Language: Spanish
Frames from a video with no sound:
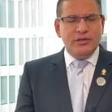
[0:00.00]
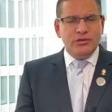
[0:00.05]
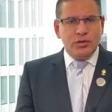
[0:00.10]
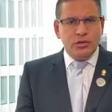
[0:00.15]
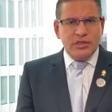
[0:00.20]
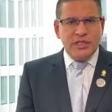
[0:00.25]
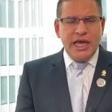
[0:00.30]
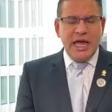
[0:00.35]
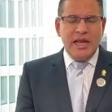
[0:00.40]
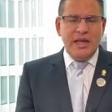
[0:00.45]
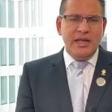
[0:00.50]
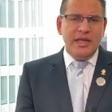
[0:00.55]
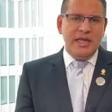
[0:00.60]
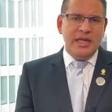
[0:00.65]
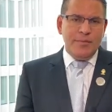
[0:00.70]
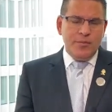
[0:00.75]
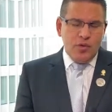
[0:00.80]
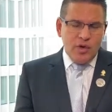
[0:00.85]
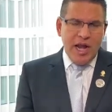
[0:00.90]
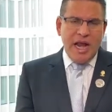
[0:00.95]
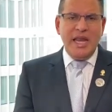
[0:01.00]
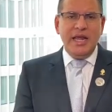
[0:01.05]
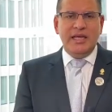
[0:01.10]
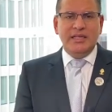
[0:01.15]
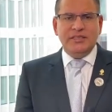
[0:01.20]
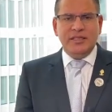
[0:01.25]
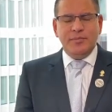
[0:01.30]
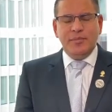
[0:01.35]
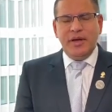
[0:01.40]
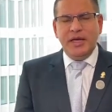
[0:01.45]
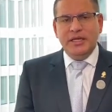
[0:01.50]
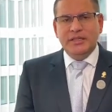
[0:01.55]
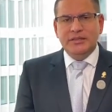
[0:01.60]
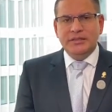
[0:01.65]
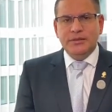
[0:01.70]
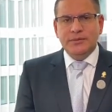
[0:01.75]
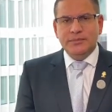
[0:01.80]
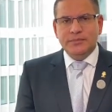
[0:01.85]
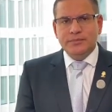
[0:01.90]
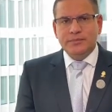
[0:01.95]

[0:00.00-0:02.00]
social y moral en este país.